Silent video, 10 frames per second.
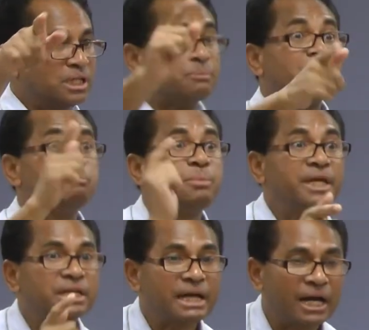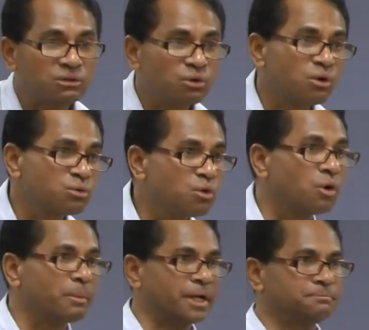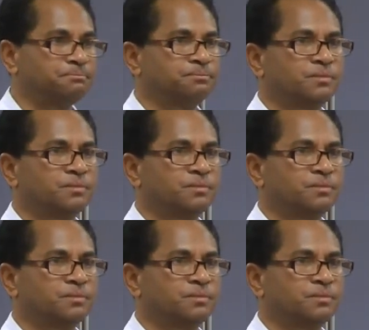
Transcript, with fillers: 你们被感动过吗？